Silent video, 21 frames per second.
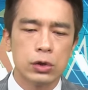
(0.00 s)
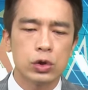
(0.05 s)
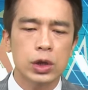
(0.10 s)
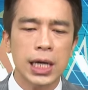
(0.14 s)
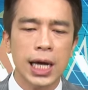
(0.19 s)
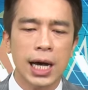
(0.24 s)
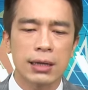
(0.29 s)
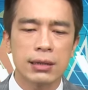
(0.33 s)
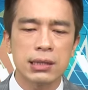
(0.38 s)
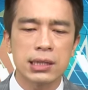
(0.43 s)

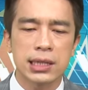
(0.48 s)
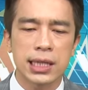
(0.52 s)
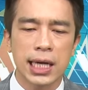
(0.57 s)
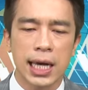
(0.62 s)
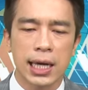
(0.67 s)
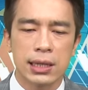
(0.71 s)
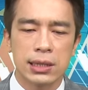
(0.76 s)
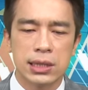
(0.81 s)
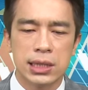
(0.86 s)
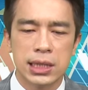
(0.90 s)
最好是
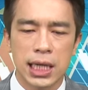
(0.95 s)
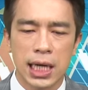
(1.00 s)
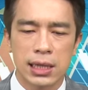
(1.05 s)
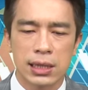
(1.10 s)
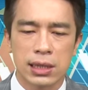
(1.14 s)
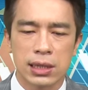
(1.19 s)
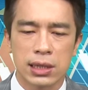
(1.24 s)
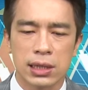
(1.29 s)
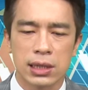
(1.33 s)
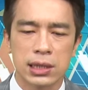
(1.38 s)
谁？
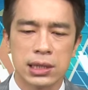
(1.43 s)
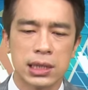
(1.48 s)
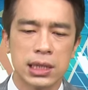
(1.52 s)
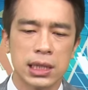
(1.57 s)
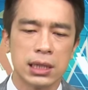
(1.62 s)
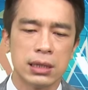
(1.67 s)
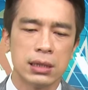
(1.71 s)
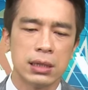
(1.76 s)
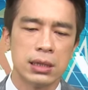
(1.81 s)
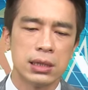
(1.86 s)
建核
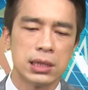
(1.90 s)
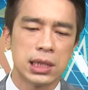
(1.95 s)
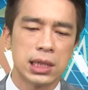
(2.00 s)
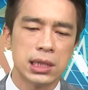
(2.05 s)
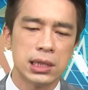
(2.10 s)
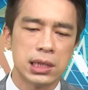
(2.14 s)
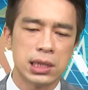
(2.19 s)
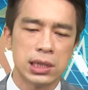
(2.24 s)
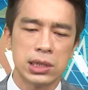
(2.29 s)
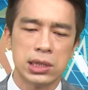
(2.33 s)
心，
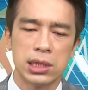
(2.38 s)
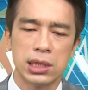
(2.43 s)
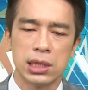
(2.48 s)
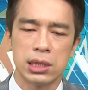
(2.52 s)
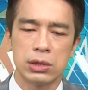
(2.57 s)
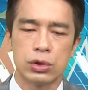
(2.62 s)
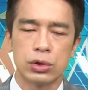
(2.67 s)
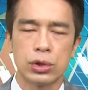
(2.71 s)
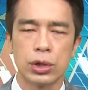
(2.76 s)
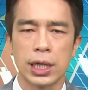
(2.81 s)
其次
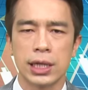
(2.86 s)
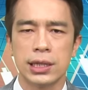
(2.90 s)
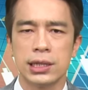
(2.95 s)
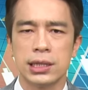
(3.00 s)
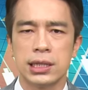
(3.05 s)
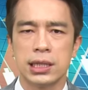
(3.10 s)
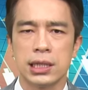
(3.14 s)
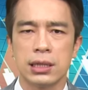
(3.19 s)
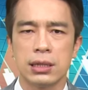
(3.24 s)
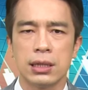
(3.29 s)
是
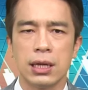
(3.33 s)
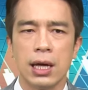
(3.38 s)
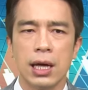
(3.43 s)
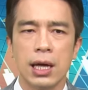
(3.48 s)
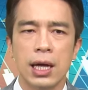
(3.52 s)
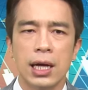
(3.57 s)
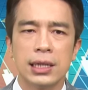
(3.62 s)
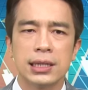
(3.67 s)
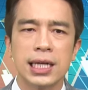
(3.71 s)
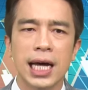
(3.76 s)
全新。
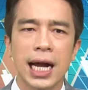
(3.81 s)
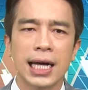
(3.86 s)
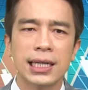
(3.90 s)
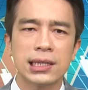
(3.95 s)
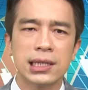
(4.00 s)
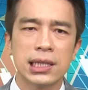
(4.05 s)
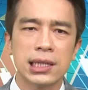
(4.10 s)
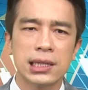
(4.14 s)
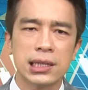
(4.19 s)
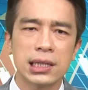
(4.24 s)
在
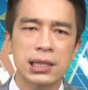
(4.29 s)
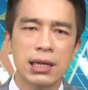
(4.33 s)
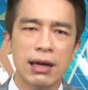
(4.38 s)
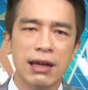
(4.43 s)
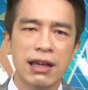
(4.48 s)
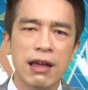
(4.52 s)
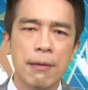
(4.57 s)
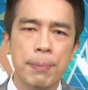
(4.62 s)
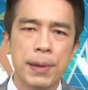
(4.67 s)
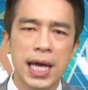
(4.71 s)
其次
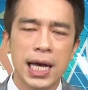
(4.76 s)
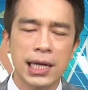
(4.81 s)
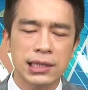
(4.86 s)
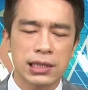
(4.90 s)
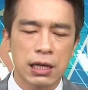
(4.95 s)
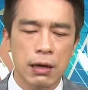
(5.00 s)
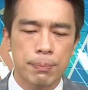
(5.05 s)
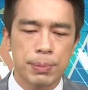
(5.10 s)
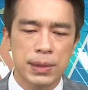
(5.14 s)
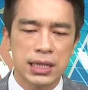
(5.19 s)
的
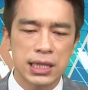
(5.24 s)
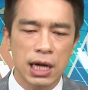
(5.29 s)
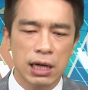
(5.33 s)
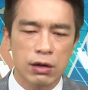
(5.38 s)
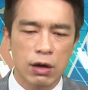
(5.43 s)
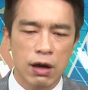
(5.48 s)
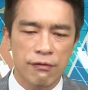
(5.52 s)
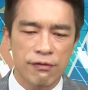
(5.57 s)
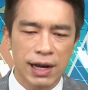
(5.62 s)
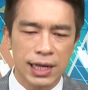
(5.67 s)
EPS 的比
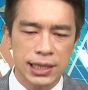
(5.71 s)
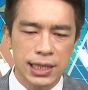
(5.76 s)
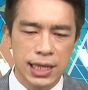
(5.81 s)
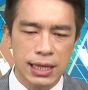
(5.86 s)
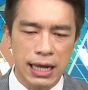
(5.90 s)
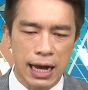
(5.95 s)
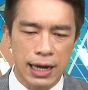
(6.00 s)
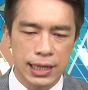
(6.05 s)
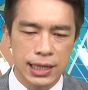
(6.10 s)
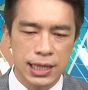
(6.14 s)
较，你会发
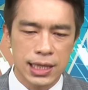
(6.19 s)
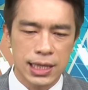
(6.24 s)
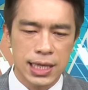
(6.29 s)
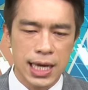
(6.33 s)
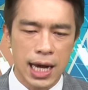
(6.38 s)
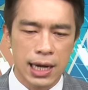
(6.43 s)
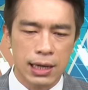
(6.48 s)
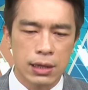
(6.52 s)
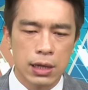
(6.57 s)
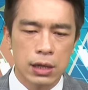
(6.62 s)
现啊，一
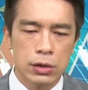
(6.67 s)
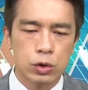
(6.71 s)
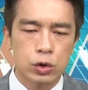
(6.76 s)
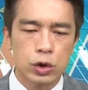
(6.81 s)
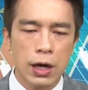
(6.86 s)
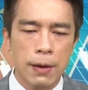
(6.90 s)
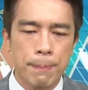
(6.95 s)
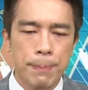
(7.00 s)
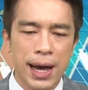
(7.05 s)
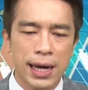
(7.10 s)
样
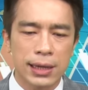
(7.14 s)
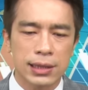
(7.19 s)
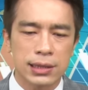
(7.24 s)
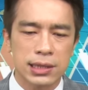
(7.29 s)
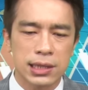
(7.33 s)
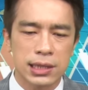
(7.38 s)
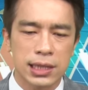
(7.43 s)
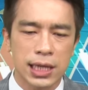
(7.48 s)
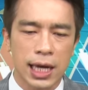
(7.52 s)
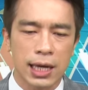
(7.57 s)
最棒的
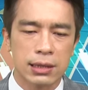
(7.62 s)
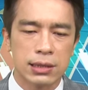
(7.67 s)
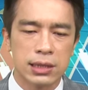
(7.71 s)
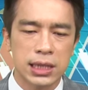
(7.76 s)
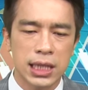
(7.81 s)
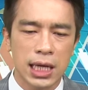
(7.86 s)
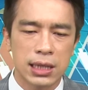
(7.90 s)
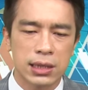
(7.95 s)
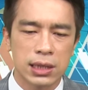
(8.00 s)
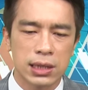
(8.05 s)
是谁？
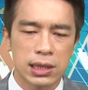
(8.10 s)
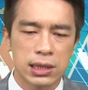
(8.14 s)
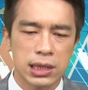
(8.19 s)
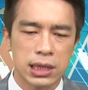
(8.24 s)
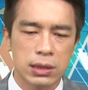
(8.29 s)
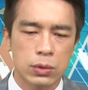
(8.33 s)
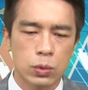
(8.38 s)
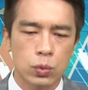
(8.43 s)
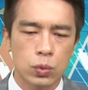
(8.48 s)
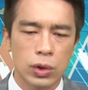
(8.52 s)
建核
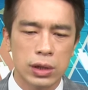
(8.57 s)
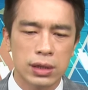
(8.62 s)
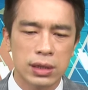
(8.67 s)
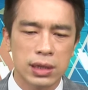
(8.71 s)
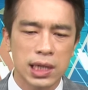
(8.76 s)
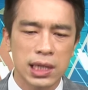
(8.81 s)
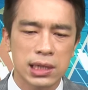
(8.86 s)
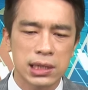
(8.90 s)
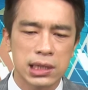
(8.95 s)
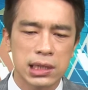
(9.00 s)
心，
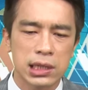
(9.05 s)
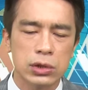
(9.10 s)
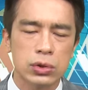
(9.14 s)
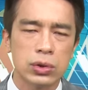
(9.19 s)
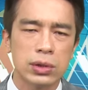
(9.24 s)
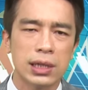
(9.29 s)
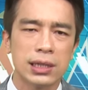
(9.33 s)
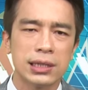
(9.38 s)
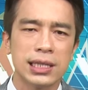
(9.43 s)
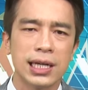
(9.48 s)
稳定持
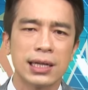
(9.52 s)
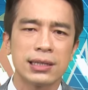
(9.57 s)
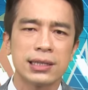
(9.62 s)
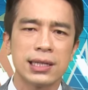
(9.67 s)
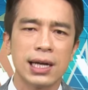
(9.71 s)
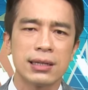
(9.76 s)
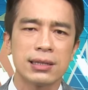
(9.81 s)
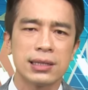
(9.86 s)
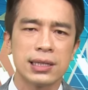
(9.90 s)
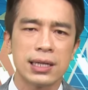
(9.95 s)
续的向
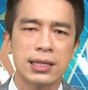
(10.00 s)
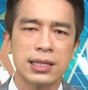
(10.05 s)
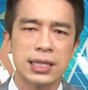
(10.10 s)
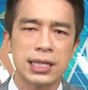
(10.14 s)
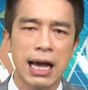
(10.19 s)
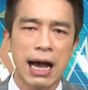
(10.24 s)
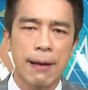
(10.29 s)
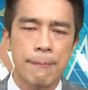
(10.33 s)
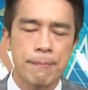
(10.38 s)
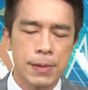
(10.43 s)
上增
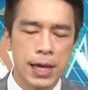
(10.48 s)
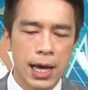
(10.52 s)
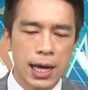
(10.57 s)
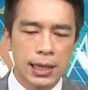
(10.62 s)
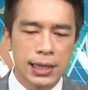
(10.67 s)
加。